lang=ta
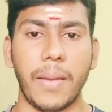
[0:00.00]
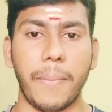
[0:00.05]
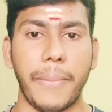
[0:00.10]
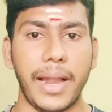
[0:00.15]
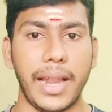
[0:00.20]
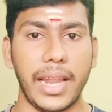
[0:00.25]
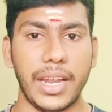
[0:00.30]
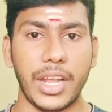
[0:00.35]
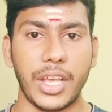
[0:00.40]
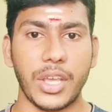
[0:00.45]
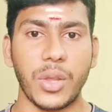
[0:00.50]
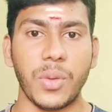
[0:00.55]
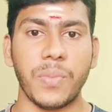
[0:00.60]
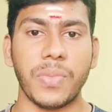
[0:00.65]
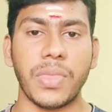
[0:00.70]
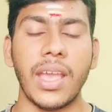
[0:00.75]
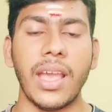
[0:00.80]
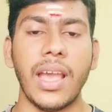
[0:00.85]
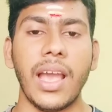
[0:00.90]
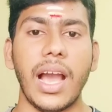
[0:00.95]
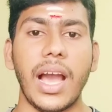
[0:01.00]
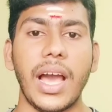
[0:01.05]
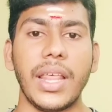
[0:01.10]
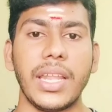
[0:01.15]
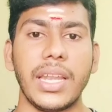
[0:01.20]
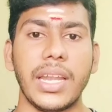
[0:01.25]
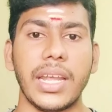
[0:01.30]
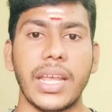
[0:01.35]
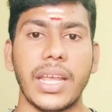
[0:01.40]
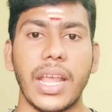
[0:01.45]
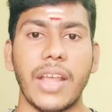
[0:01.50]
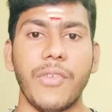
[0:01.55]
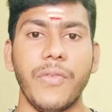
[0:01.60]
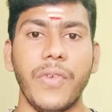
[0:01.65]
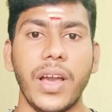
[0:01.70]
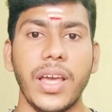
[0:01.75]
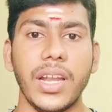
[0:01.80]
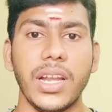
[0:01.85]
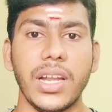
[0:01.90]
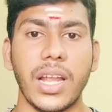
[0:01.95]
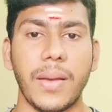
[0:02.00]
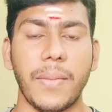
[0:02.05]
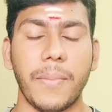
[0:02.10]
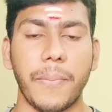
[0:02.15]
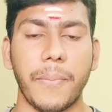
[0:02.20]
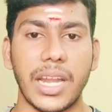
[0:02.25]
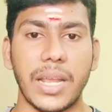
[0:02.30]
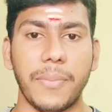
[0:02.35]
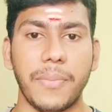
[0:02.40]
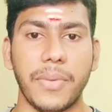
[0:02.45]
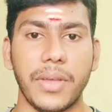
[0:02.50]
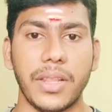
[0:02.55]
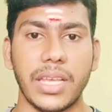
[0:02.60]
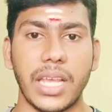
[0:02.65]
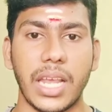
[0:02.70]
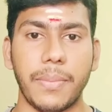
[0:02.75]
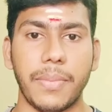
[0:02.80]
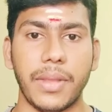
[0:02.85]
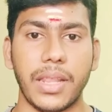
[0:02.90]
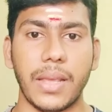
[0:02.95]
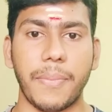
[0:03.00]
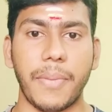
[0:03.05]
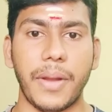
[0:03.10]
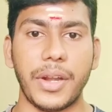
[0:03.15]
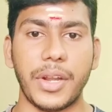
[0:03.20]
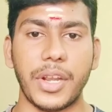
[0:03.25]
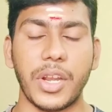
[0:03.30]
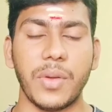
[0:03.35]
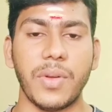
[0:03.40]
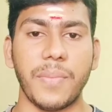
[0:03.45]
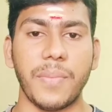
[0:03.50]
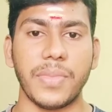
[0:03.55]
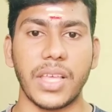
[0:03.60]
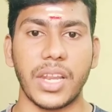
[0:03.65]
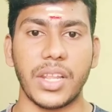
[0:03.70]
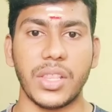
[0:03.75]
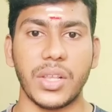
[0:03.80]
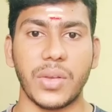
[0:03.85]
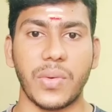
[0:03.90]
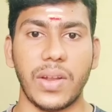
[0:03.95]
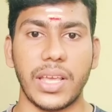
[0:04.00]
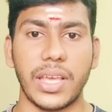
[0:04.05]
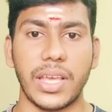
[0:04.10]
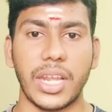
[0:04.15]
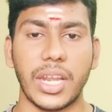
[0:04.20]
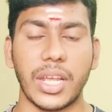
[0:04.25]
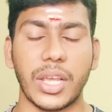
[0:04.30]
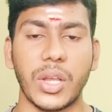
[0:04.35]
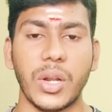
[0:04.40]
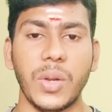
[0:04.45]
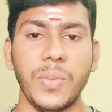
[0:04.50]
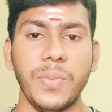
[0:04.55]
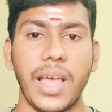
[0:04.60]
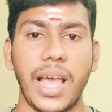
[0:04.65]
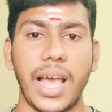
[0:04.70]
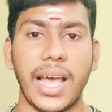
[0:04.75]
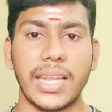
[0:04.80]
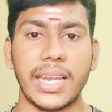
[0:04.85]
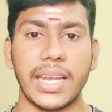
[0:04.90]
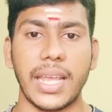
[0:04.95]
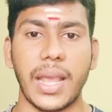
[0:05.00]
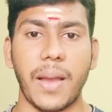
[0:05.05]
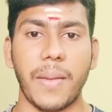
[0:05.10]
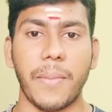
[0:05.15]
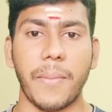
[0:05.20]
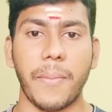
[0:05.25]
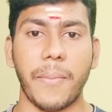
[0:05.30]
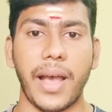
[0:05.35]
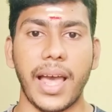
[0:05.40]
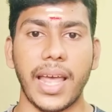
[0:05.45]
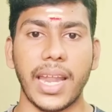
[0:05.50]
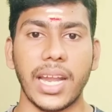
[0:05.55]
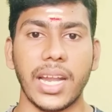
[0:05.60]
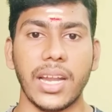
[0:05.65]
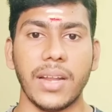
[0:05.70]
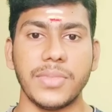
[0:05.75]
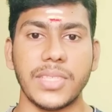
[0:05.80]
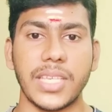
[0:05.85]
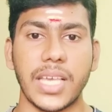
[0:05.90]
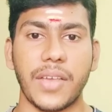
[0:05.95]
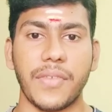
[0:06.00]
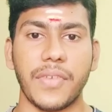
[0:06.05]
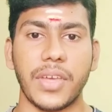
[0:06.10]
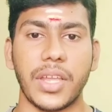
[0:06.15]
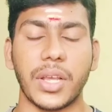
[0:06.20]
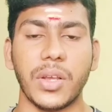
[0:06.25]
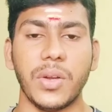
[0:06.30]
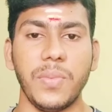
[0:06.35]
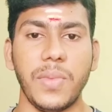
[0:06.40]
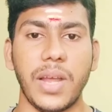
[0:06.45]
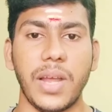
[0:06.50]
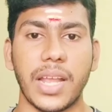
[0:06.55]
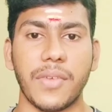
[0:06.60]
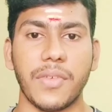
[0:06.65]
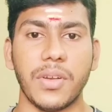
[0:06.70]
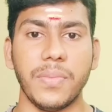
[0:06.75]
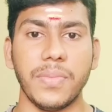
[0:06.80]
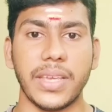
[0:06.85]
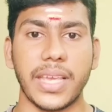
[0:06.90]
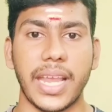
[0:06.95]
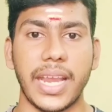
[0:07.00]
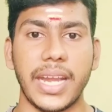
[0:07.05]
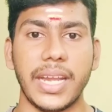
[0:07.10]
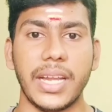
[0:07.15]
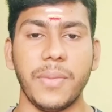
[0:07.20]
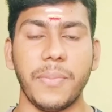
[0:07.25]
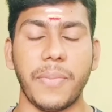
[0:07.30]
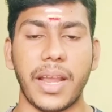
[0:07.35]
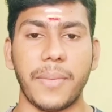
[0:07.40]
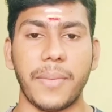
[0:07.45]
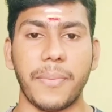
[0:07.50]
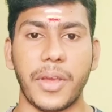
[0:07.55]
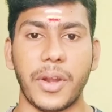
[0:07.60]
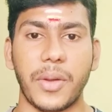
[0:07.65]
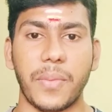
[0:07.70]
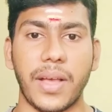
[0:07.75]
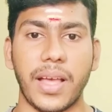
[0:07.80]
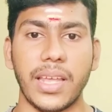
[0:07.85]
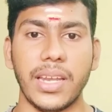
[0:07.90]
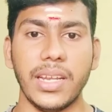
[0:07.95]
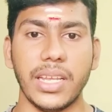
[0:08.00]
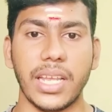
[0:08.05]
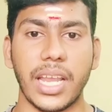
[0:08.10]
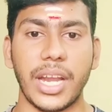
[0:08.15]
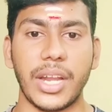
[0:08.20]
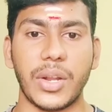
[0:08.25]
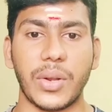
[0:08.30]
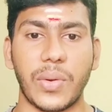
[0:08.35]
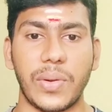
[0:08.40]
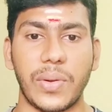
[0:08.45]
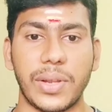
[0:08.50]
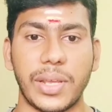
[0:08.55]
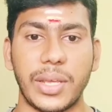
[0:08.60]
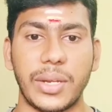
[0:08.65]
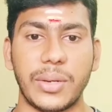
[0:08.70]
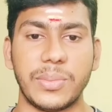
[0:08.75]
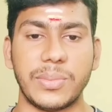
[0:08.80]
பலனையும் அதனை எவ்வாறு நாம் படிப்பது என்பதை பற்றியும் நாம் தெரிந்து கொள்ள இருக்கிறோம் அதனை நாம் பாராயணம் செய்யவிருக்கிறோம் அனைவரும் கேட்டு பயன்பெறுமாறு கேட்டுக்கொள்கிறோம்